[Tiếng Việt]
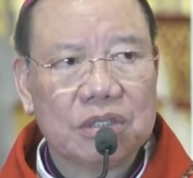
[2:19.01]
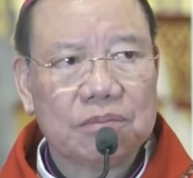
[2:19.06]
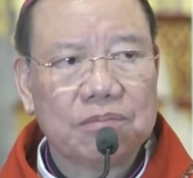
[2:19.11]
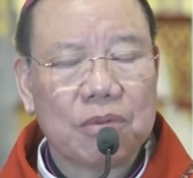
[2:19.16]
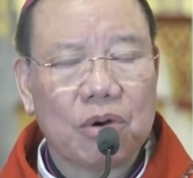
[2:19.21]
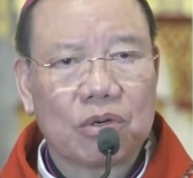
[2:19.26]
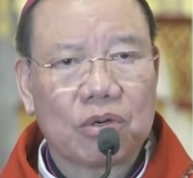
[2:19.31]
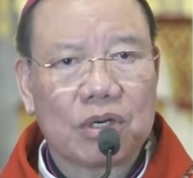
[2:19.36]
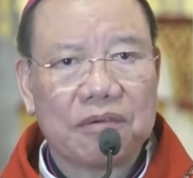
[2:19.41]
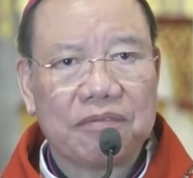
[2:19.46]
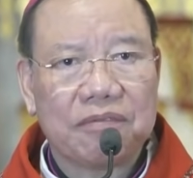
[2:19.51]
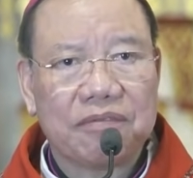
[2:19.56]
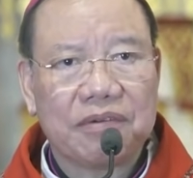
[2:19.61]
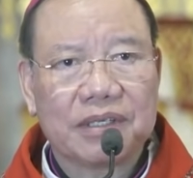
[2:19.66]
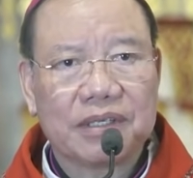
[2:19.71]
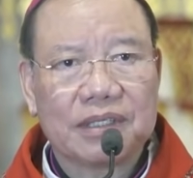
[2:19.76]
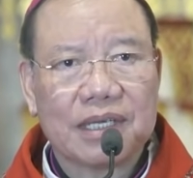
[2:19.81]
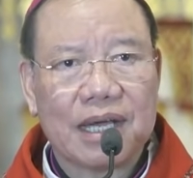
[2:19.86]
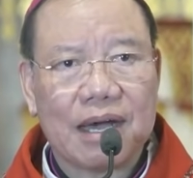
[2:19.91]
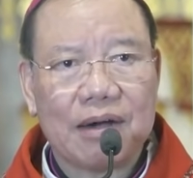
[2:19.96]
một là Phật
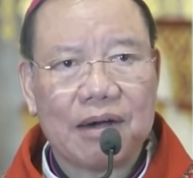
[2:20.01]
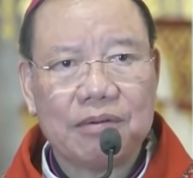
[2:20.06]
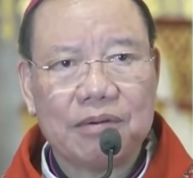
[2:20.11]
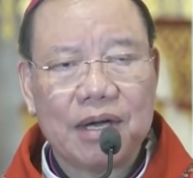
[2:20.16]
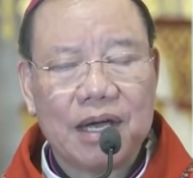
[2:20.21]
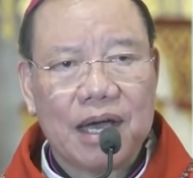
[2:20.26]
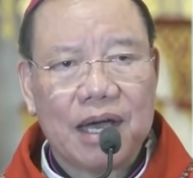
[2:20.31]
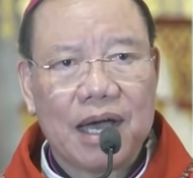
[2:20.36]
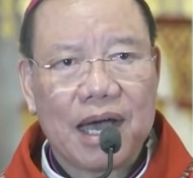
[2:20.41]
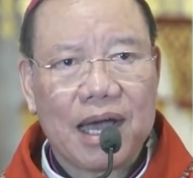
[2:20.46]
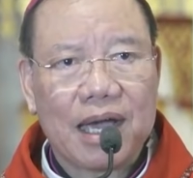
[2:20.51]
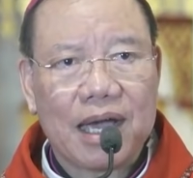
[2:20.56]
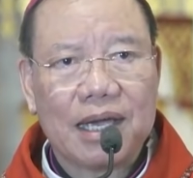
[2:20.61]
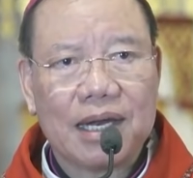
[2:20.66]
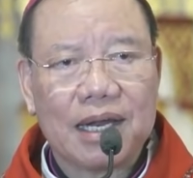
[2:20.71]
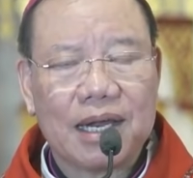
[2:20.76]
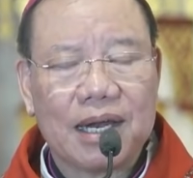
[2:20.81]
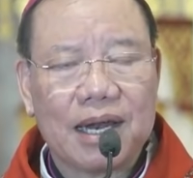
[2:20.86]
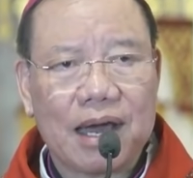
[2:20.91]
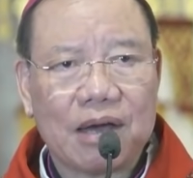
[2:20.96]
giáo, hai
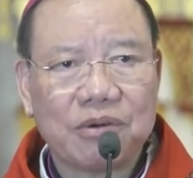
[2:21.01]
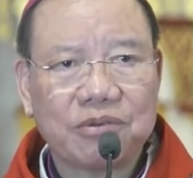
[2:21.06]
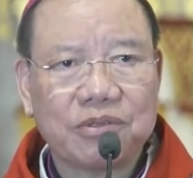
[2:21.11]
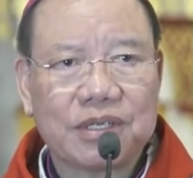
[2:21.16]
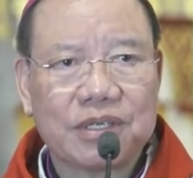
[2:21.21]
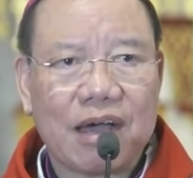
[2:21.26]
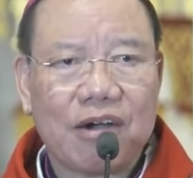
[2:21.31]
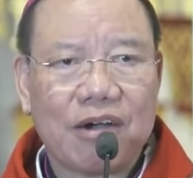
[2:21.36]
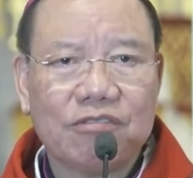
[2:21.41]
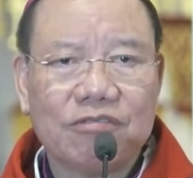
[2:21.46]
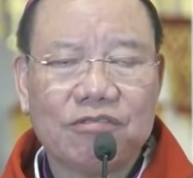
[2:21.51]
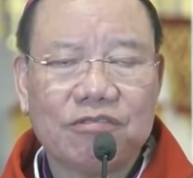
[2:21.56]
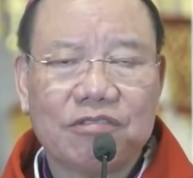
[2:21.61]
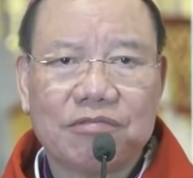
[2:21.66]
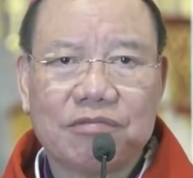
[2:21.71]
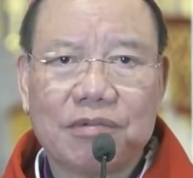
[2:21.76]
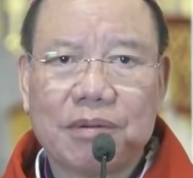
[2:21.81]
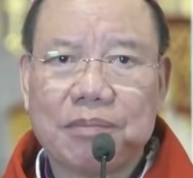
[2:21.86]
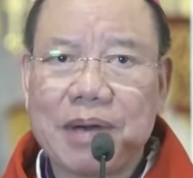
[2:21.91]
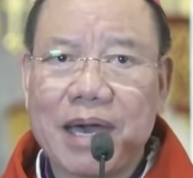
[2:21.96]
là Lão giáo
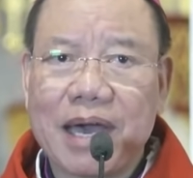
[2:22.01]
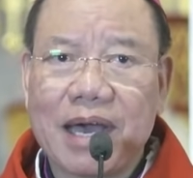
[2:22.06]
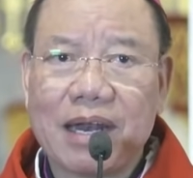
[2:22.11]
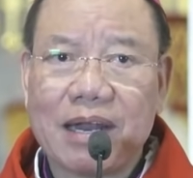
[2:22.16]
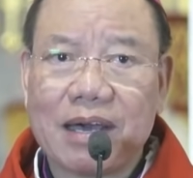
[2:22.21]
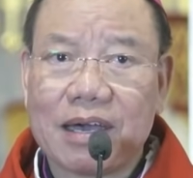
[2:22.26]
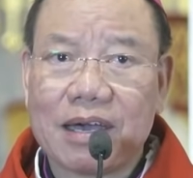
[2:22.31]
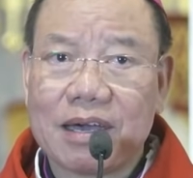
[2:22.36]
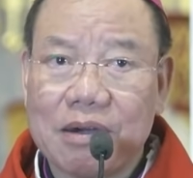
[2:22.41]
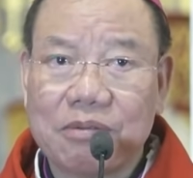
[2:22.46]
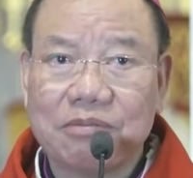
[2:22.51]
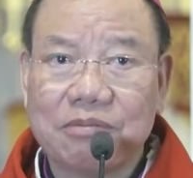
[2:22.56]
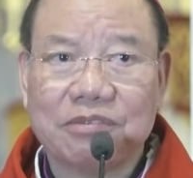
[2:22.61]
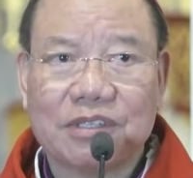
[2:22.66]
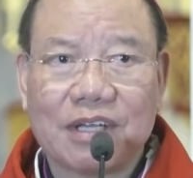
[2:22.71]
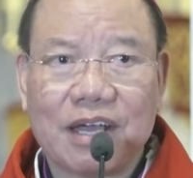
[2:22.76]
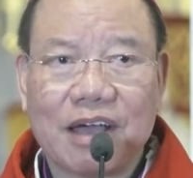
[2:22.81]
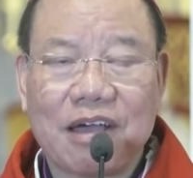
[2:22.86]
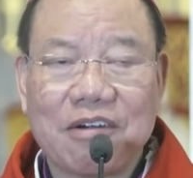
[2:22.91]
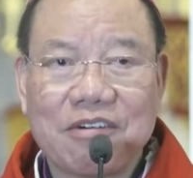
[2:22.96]
và ba là Khổng
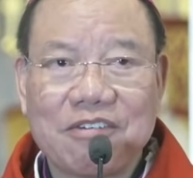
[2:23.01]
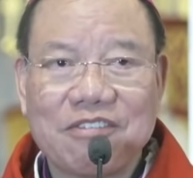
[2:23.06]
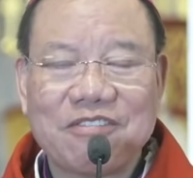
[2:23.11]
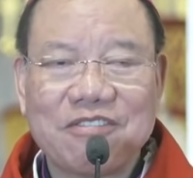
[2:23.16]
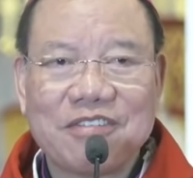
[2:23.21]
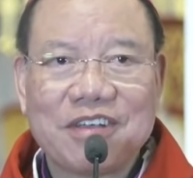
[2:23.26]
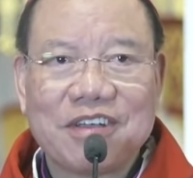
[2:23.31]
giáo.